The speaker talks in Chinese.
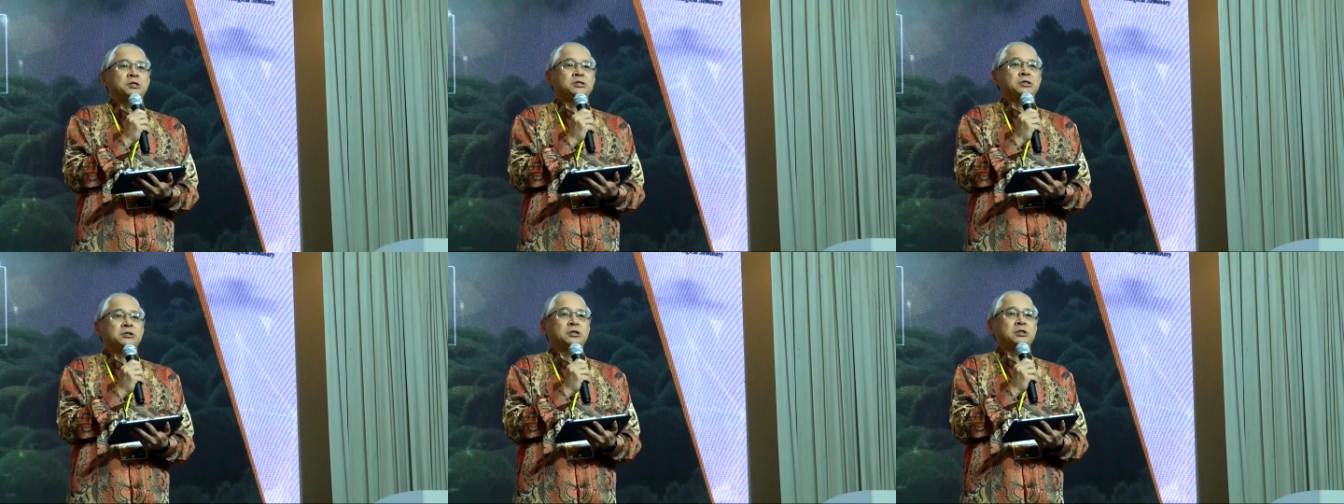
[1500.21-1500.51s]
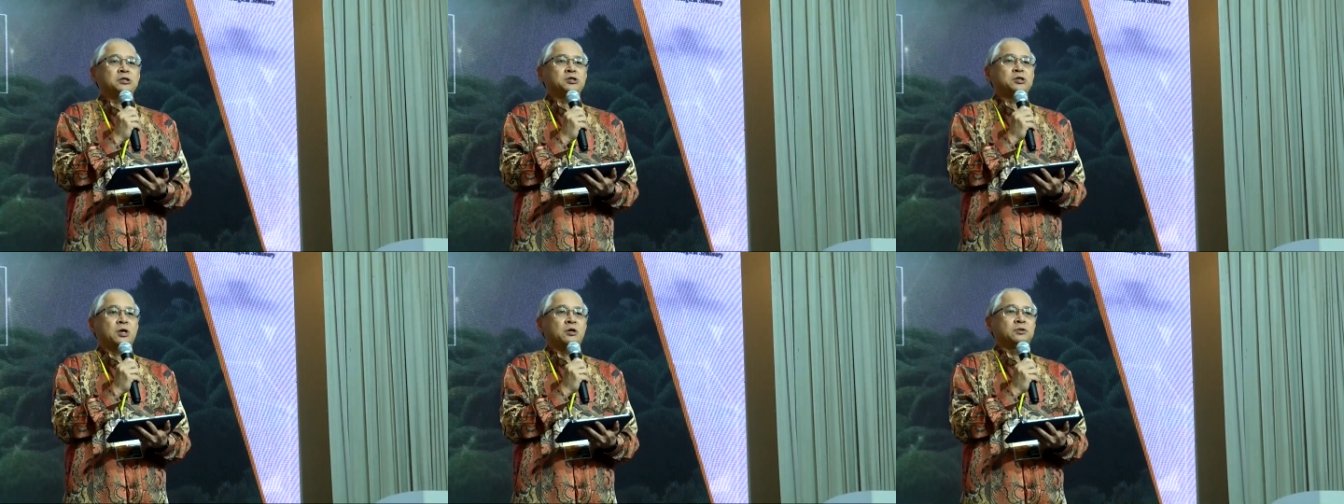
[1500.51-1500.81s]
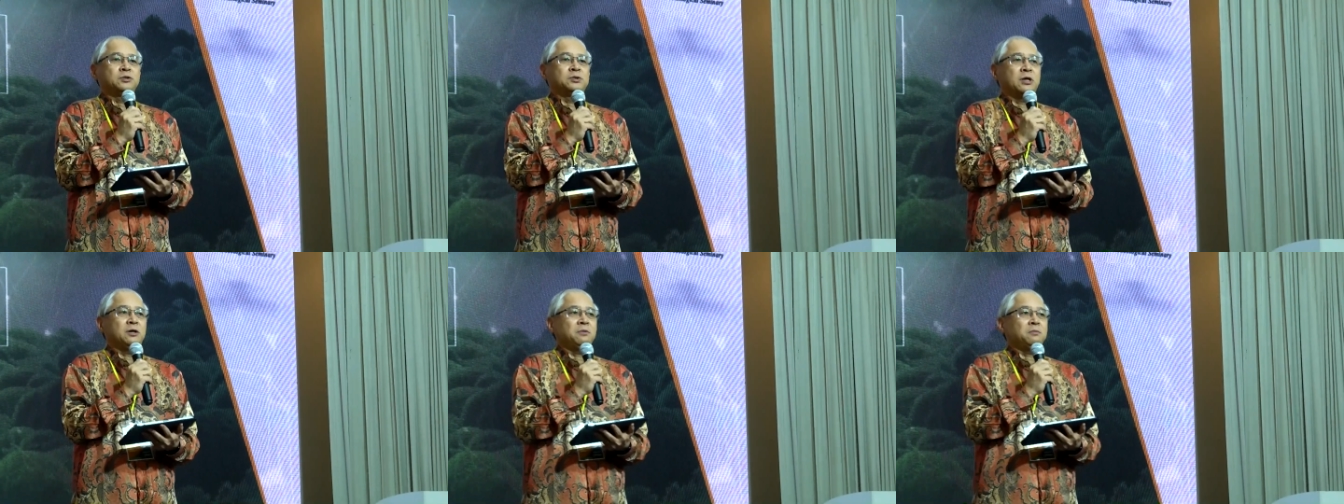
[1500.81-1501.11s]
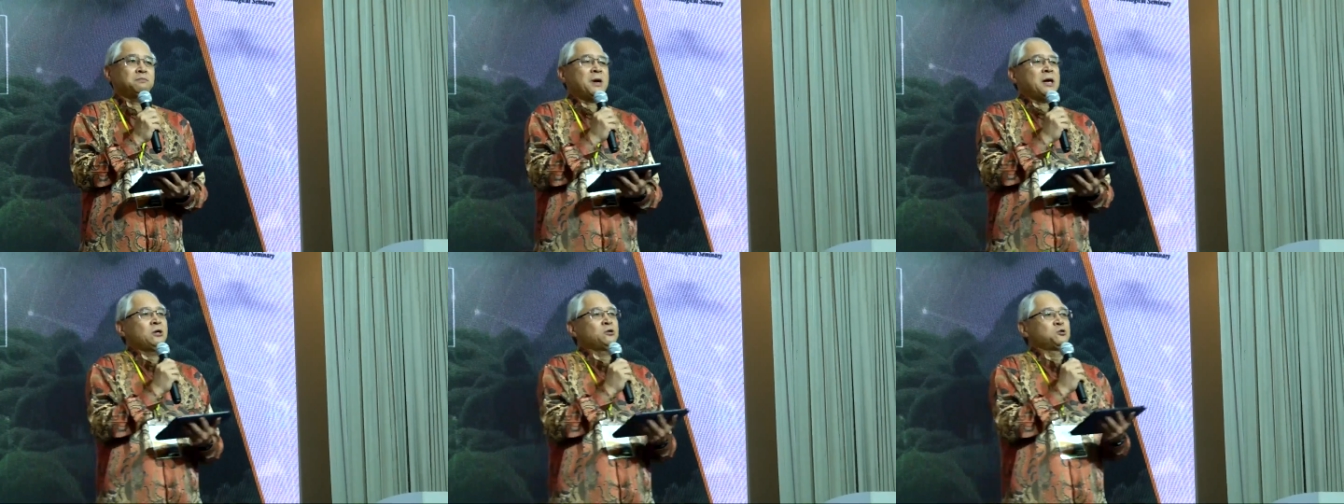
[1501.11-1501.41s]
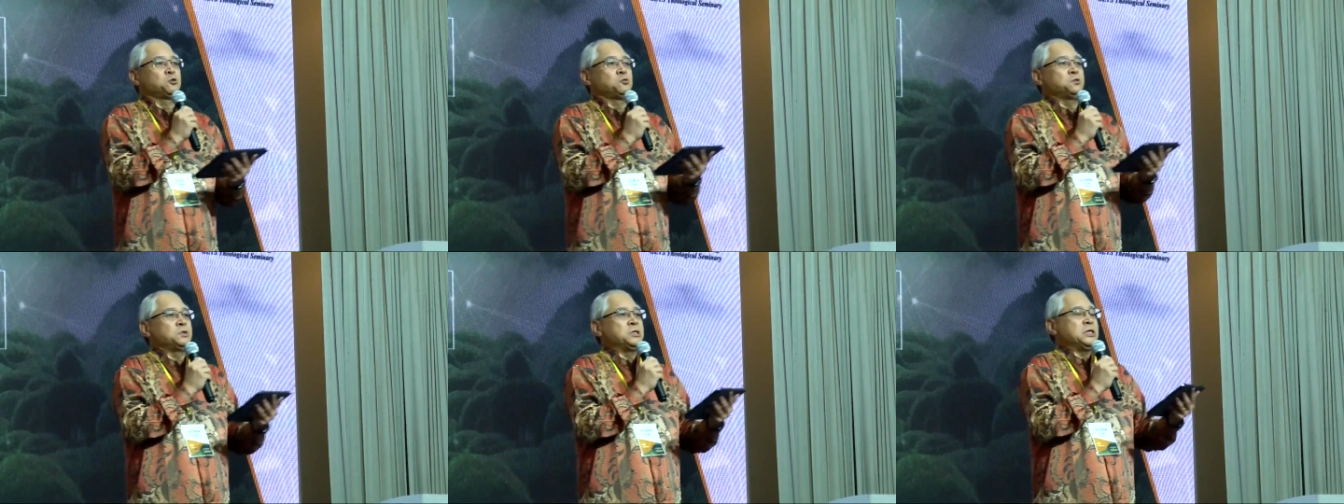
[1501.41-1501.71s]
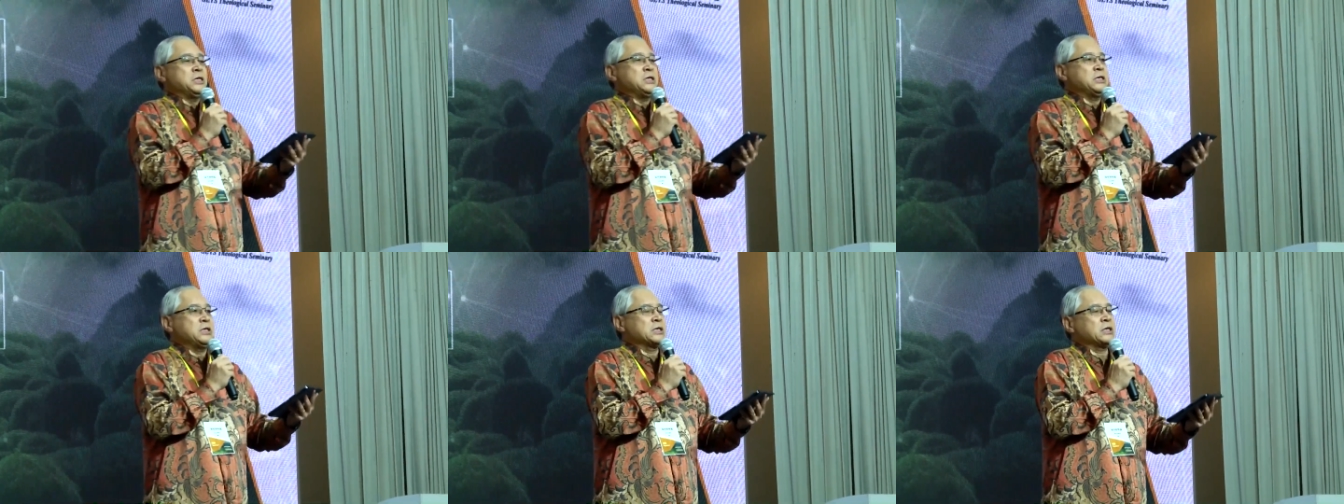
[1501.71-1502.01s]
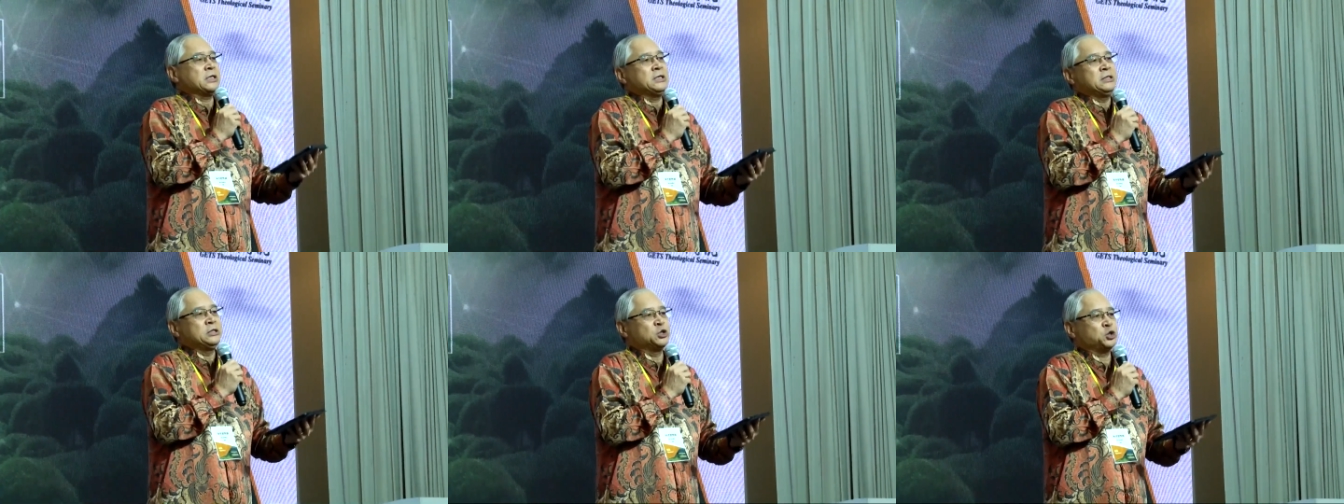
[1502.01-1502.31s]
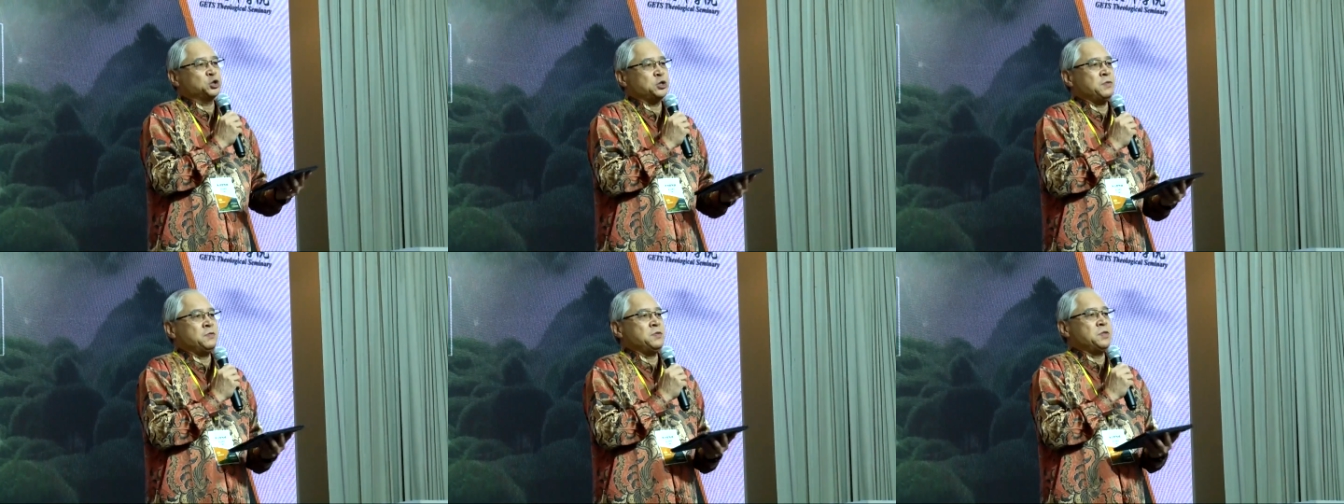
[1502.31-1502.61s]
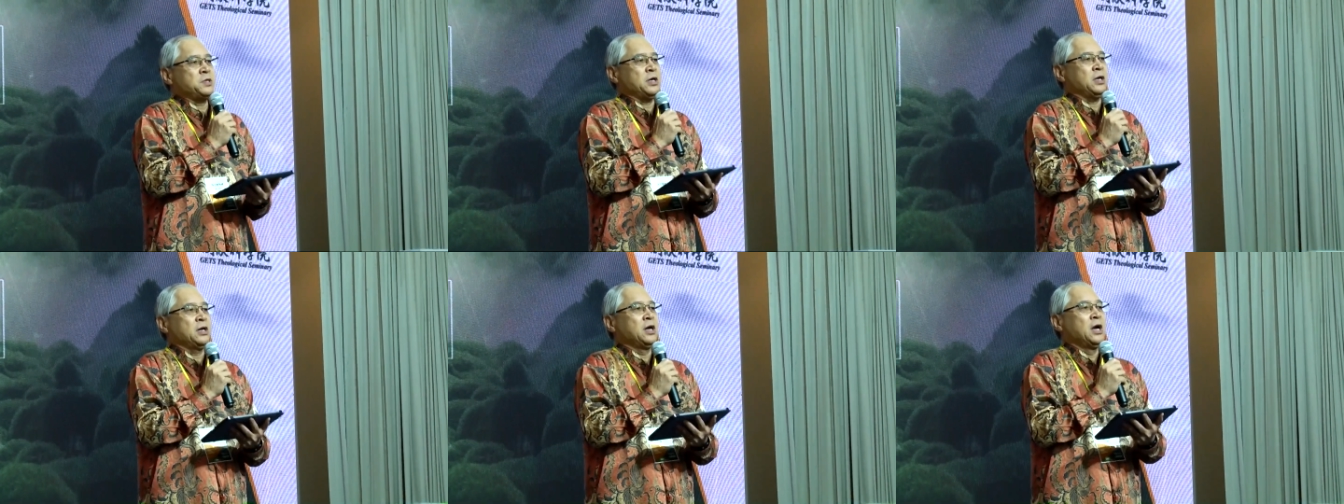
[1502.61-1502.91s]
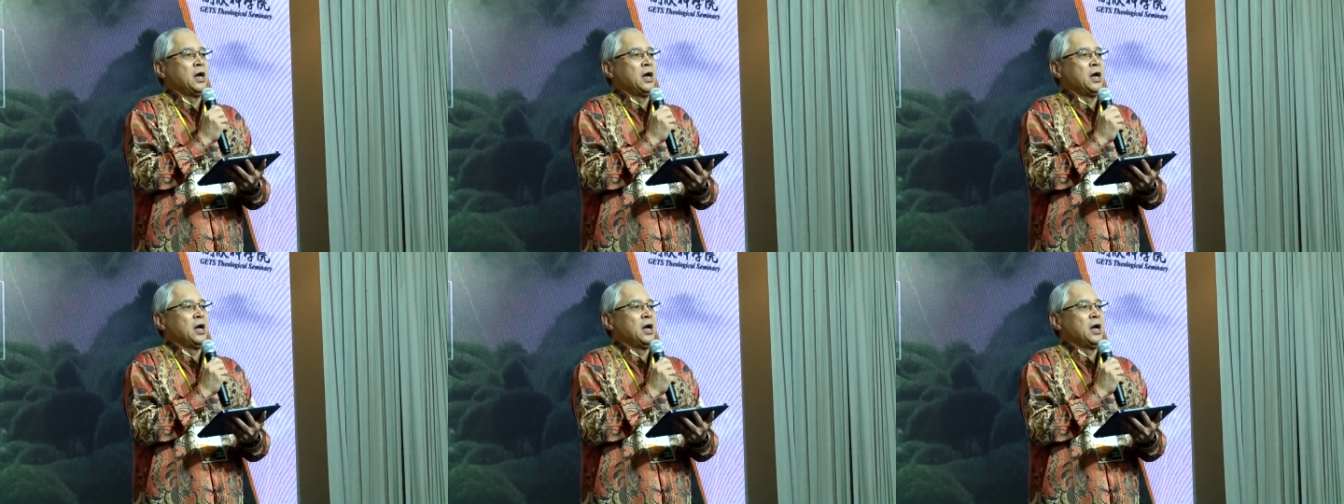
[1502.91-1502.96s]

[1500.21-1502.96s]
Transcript: 的教导，帮助你更深的，